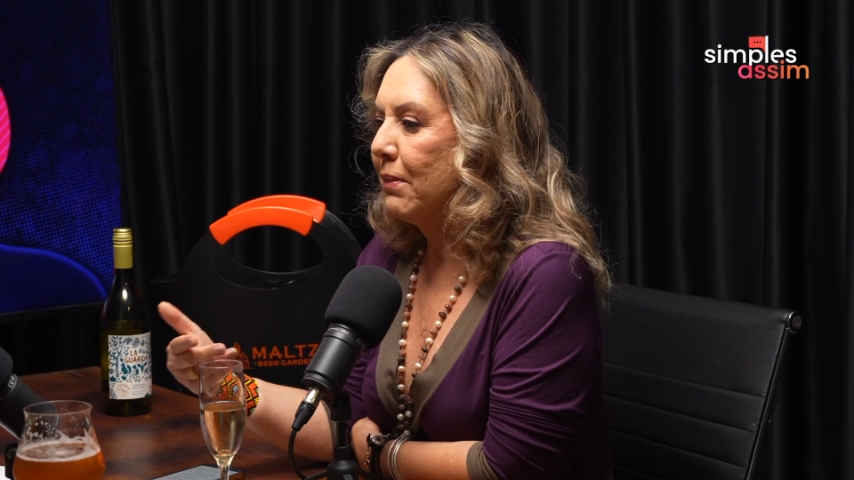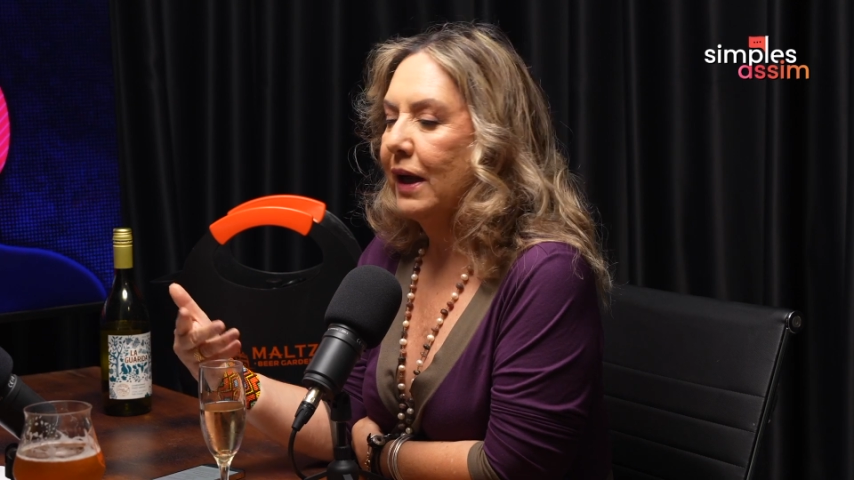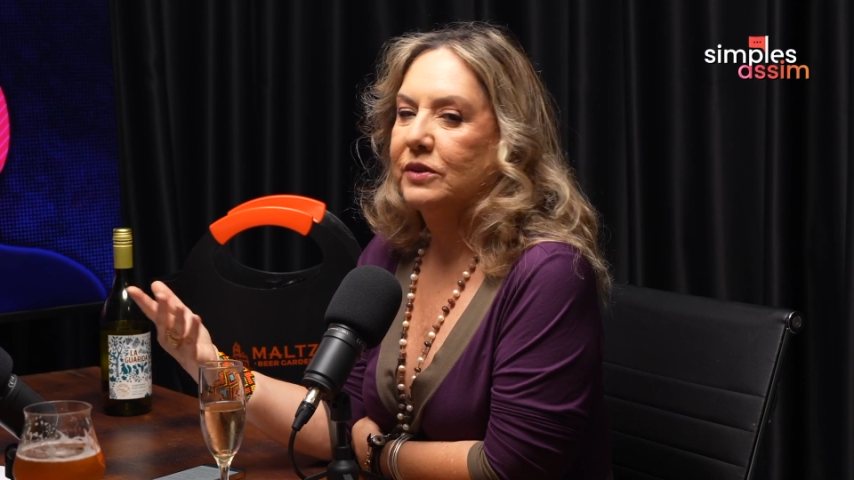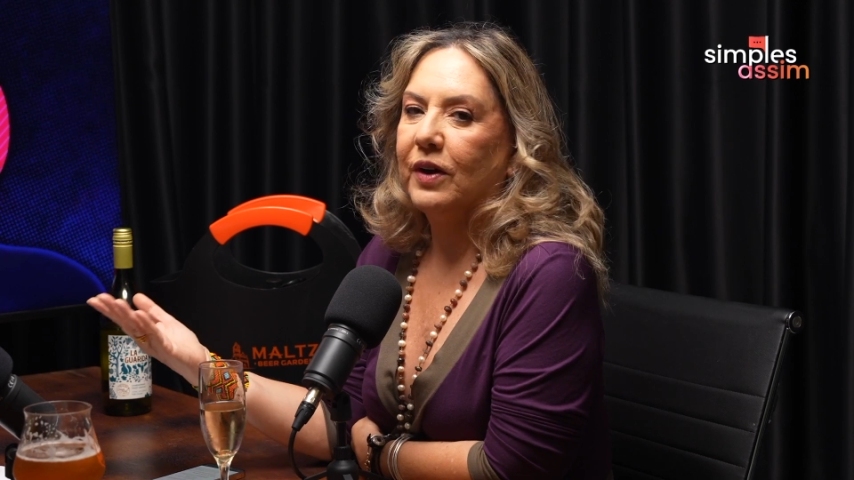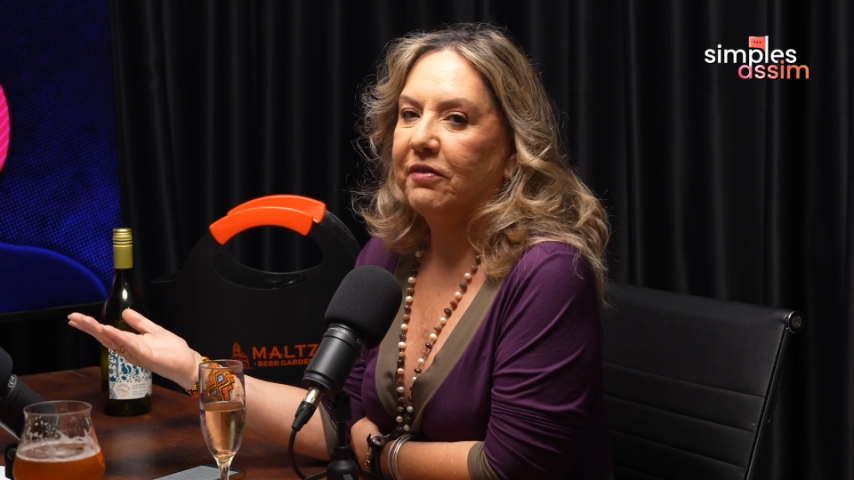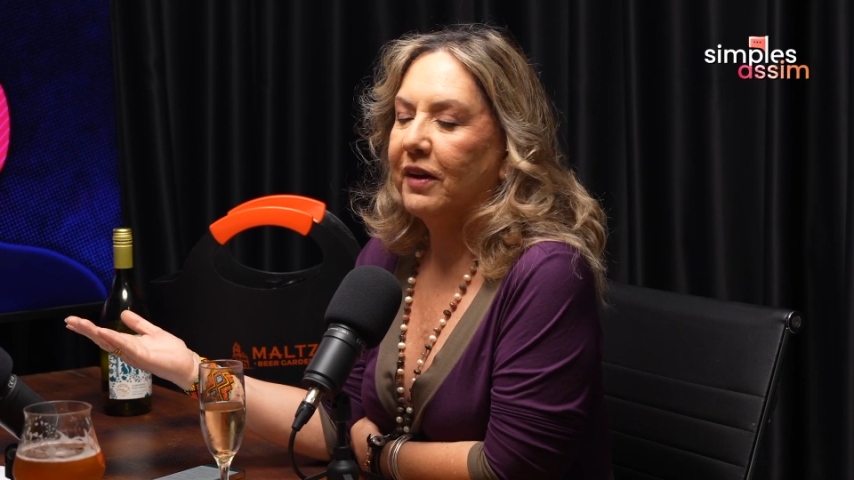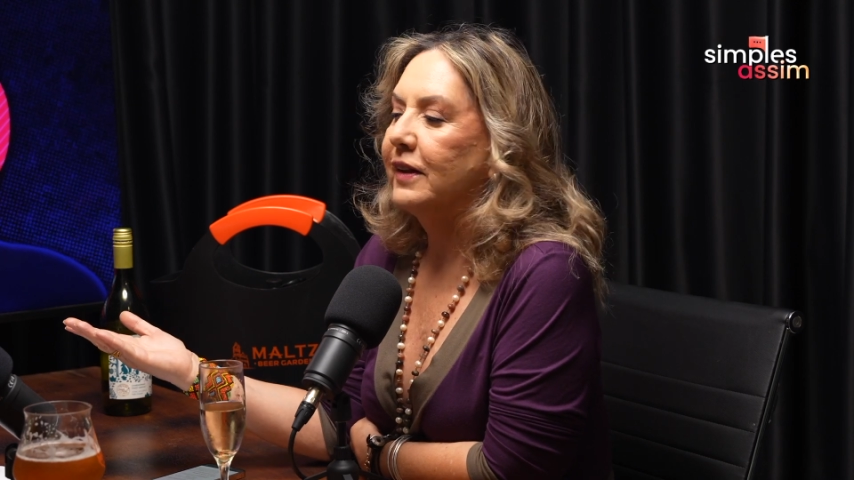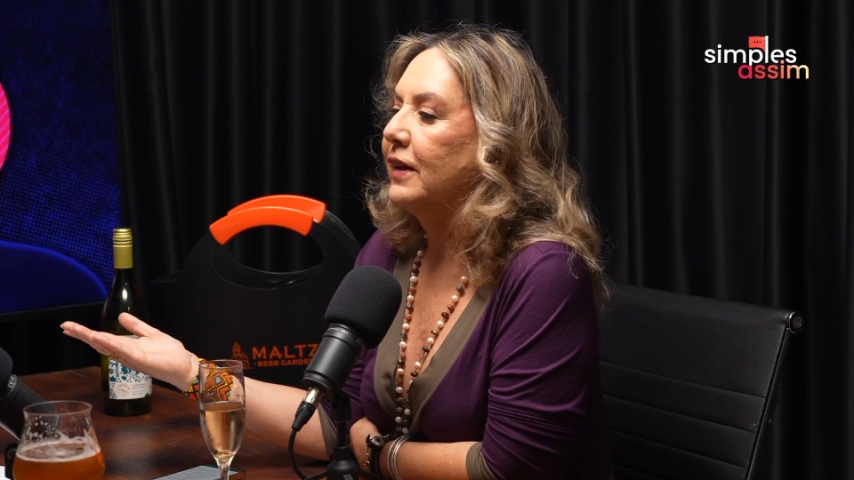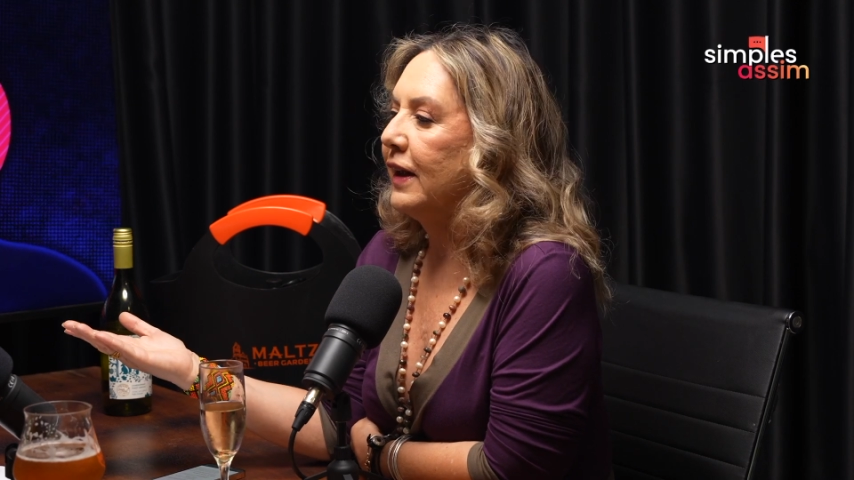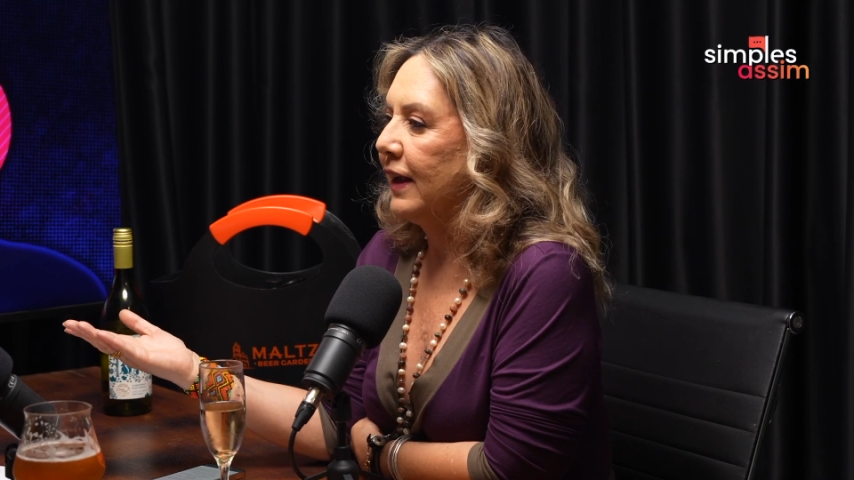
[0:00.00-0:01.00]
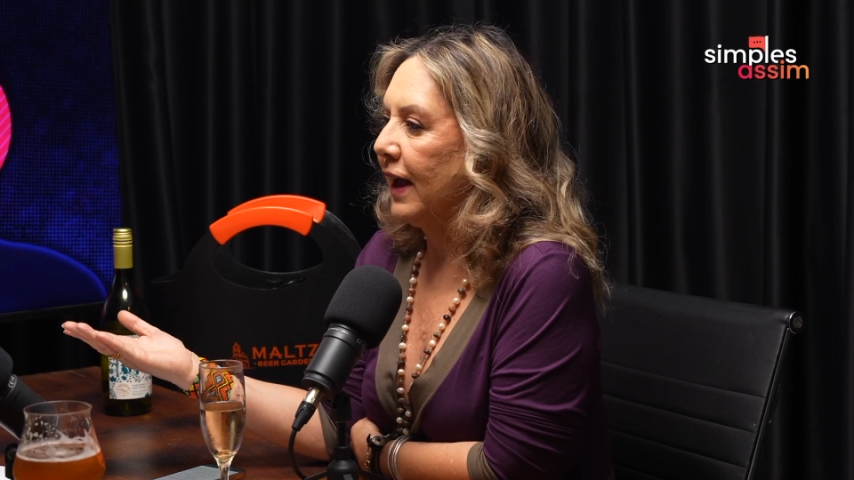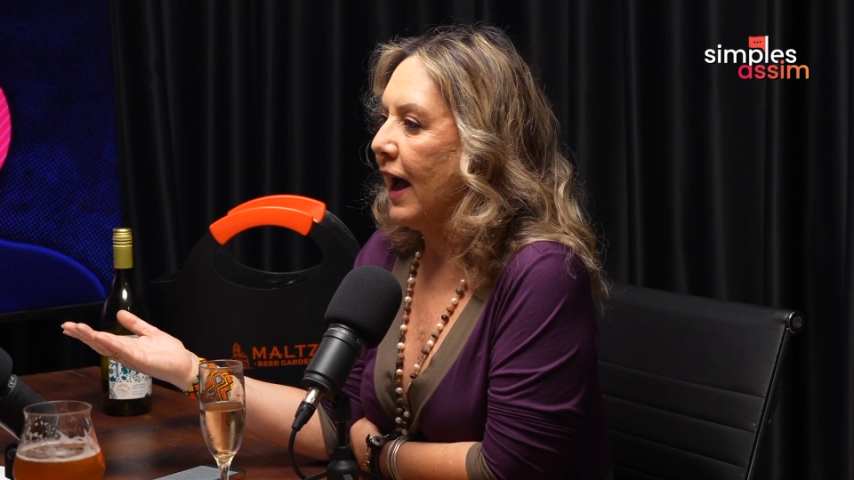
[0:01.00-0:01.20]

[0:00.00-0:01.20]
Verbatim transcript: mais vai vender